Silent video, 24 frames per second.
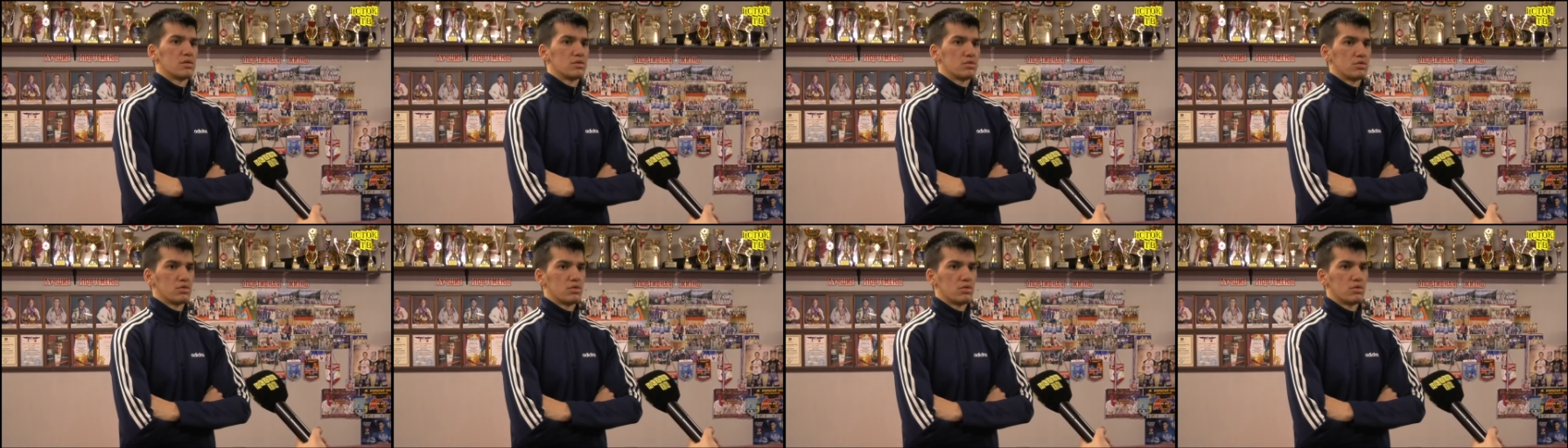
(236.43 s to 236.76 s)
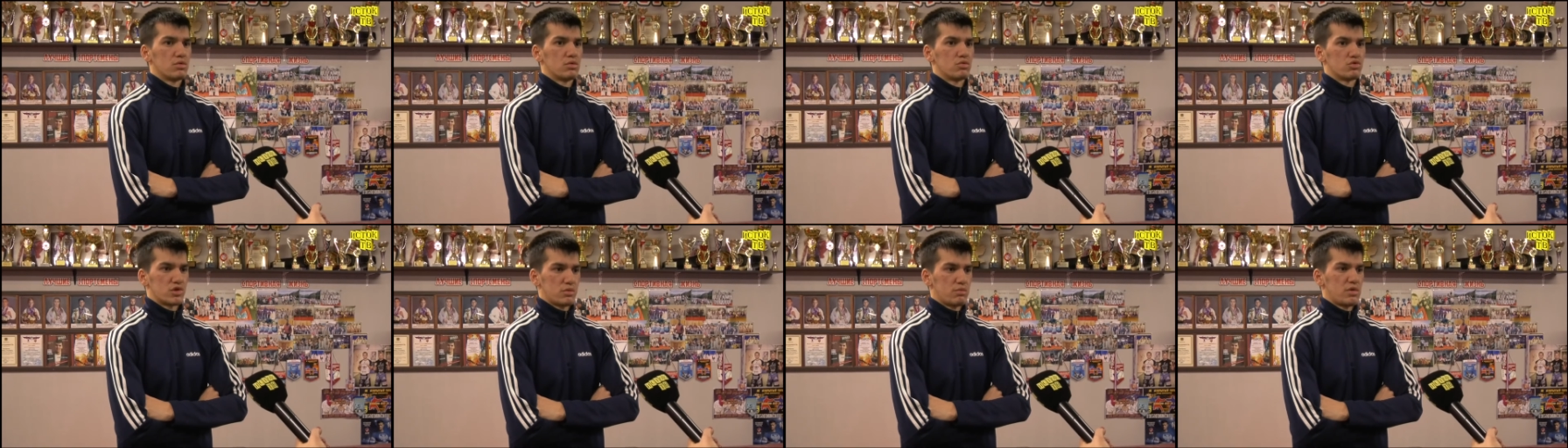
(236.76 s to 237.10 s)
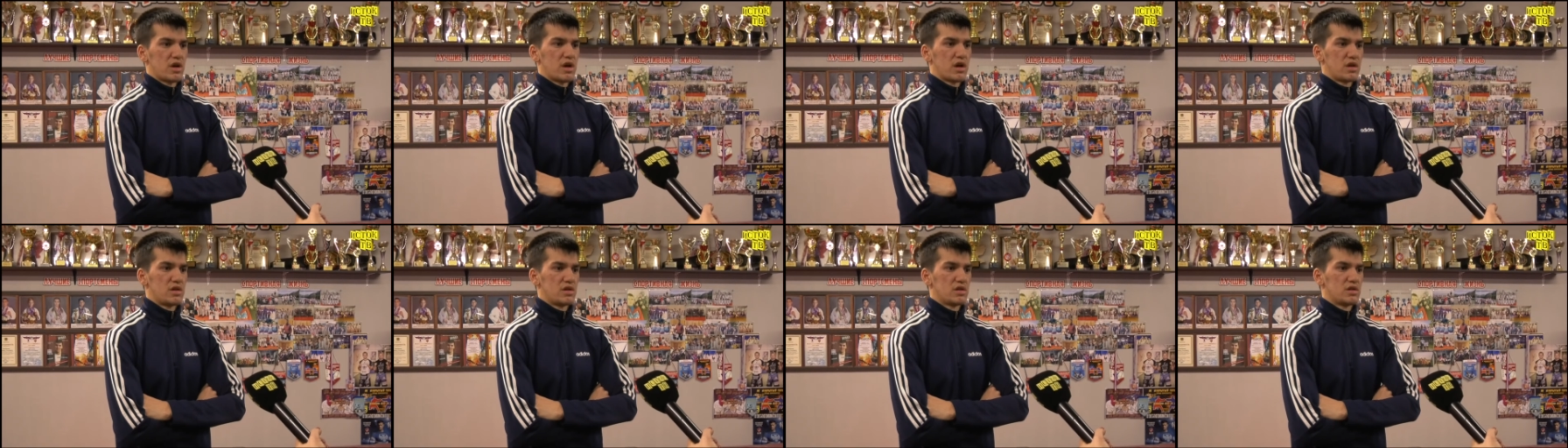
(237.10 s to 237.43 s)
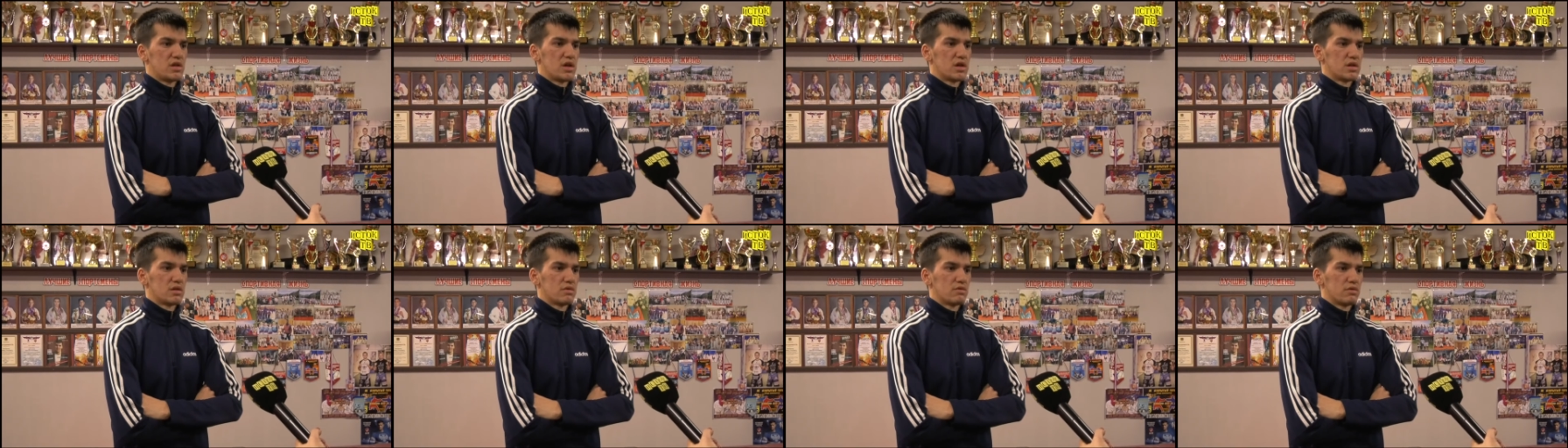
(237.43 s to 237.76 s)
то уже бы
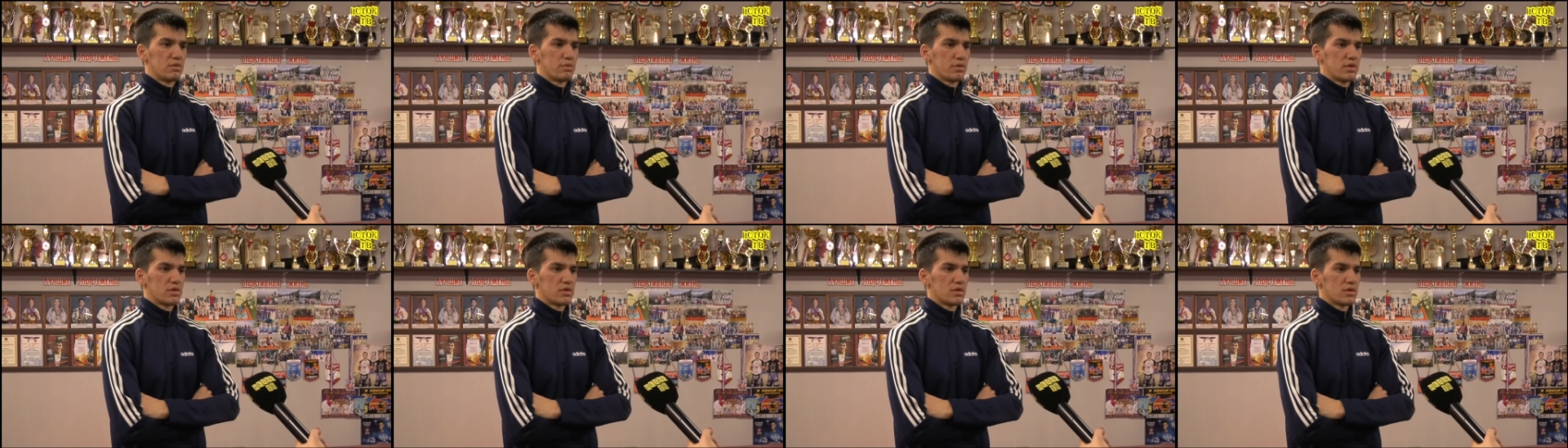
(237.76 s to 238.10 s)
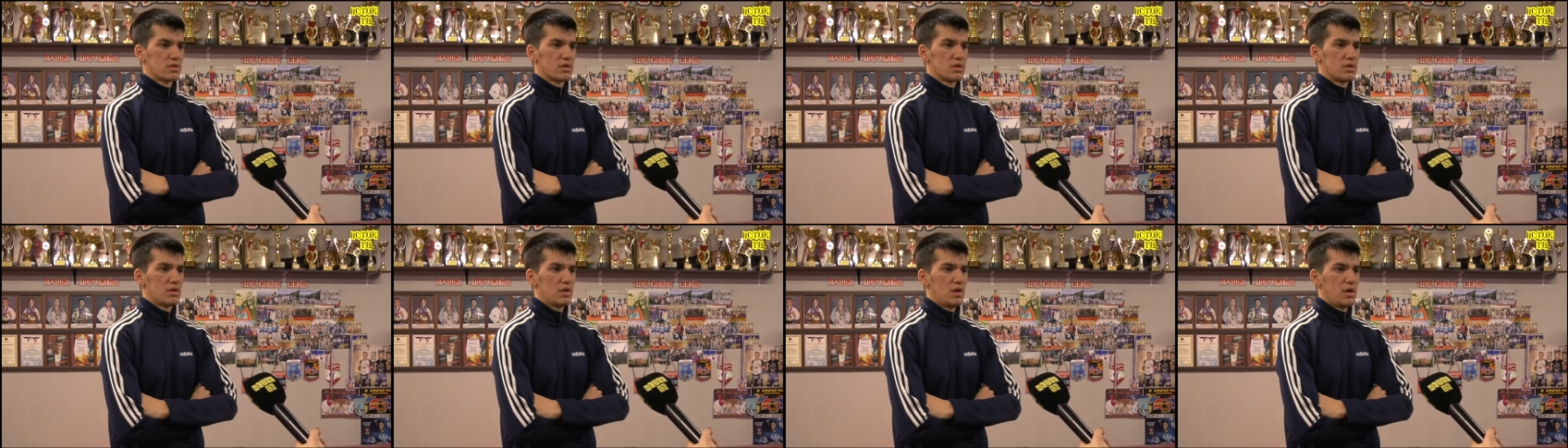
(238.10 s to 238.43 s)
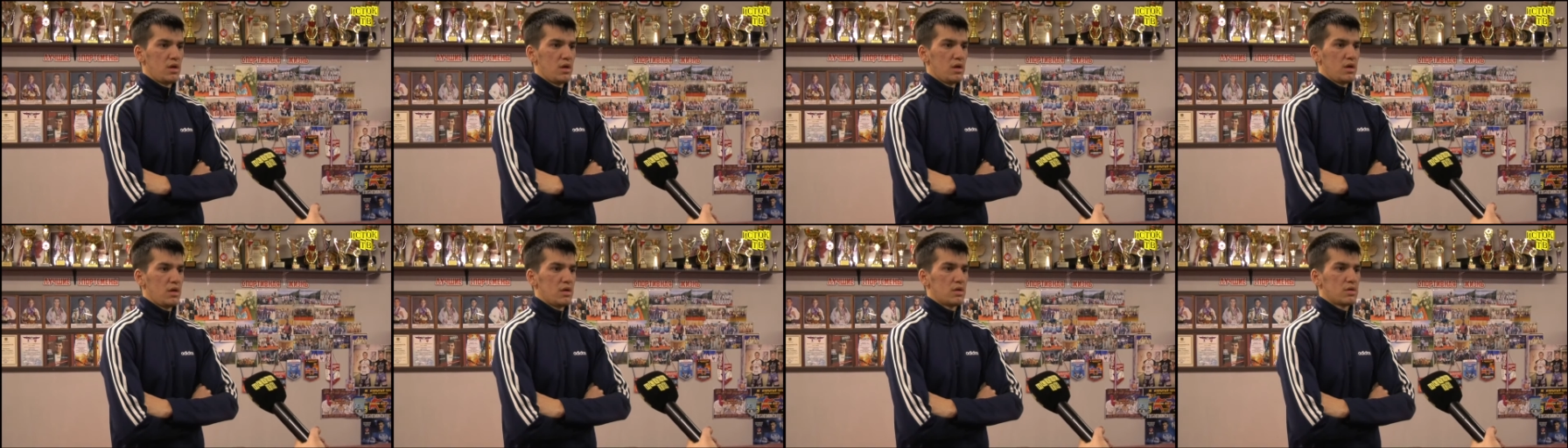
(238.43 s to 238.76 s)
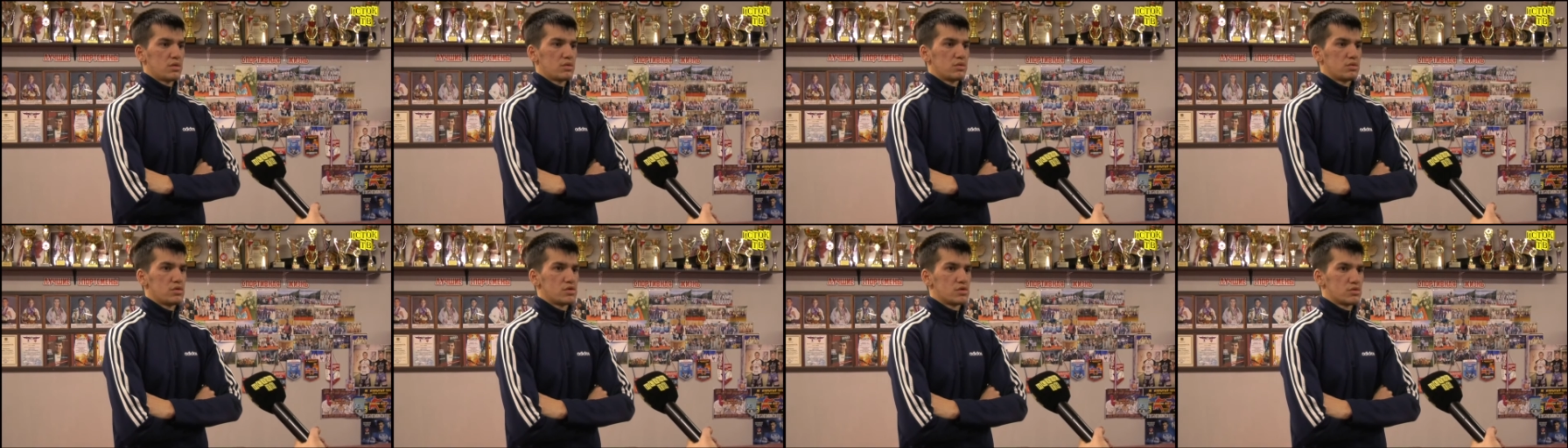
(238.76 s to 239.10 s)
кандидата выполнила.
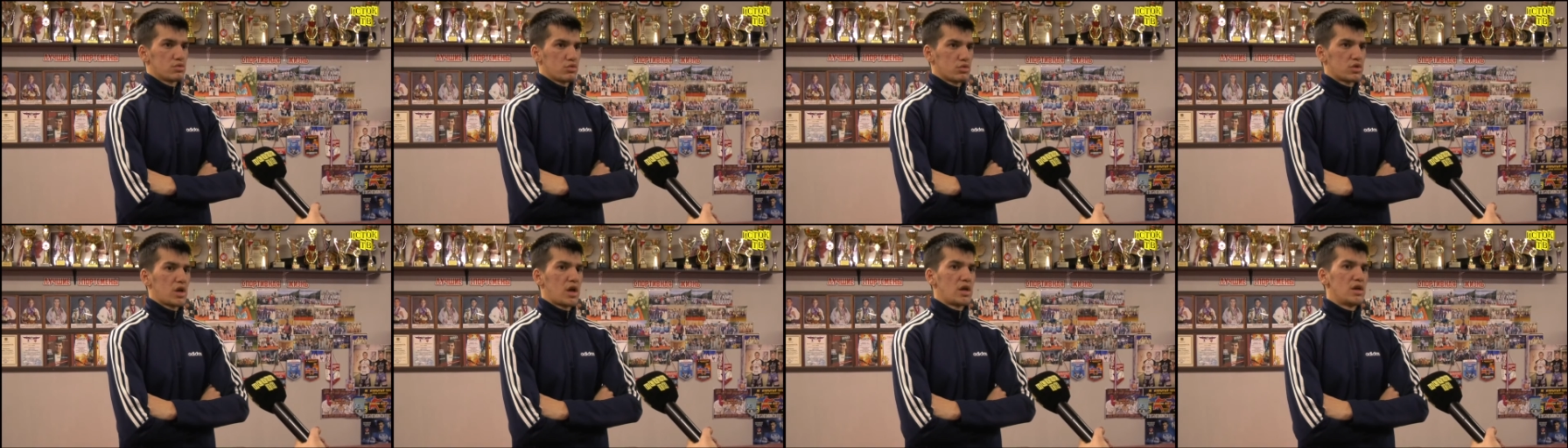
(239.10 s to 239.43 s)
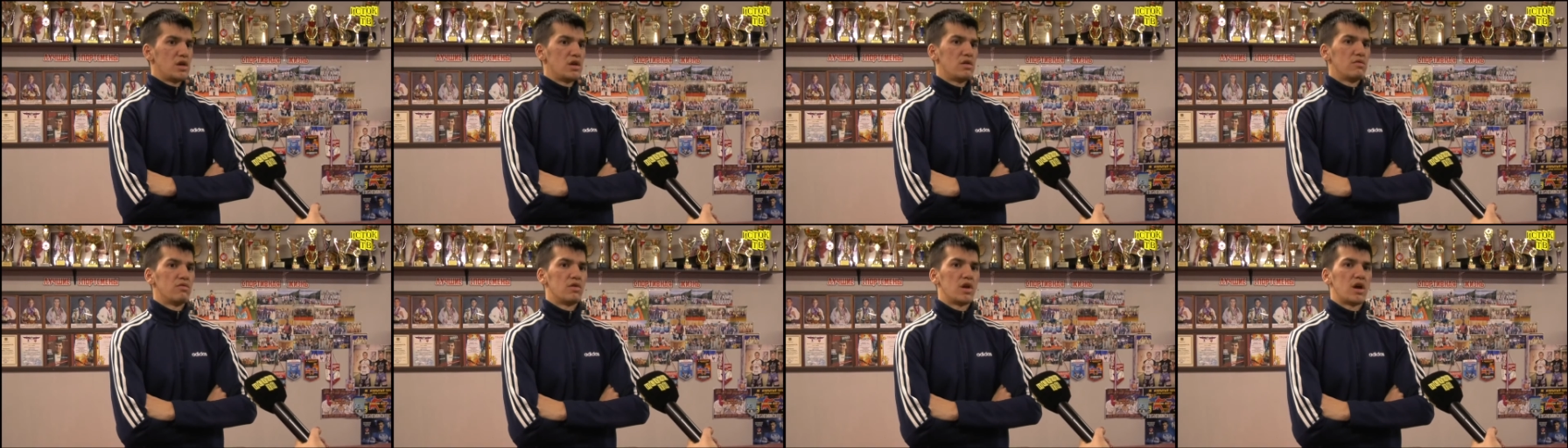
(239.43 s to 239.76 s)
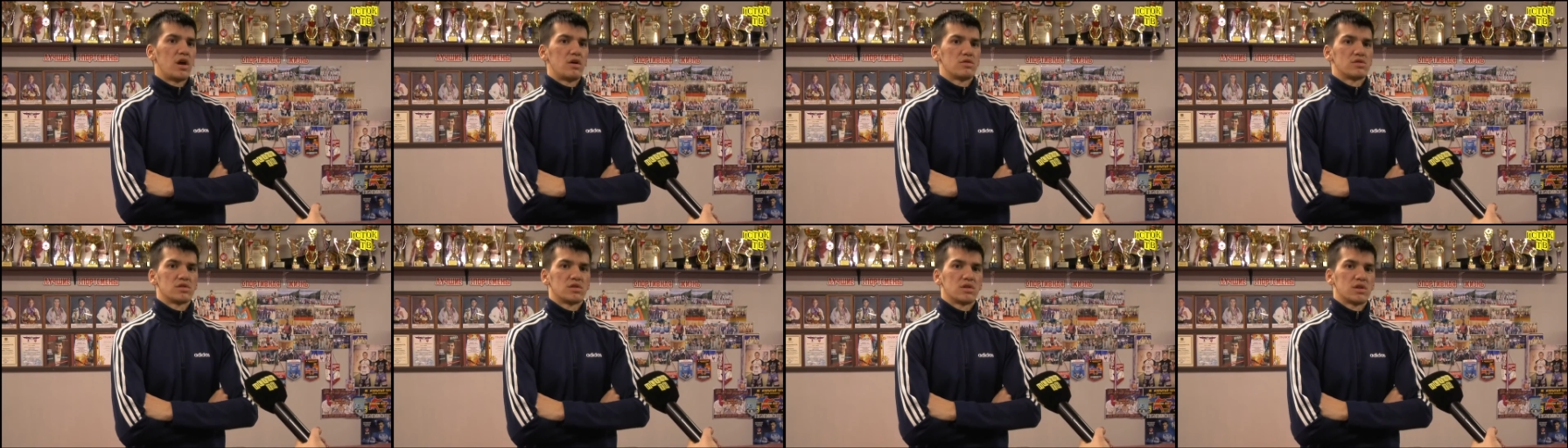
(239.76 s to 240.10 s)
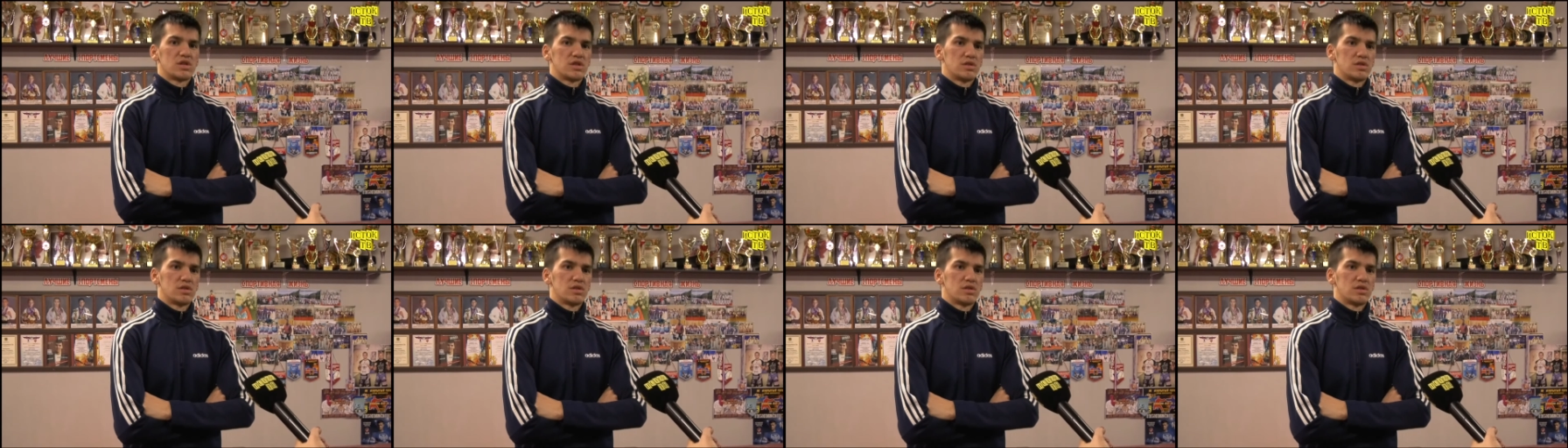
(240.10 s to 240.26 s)
То есть ну, вот они являются на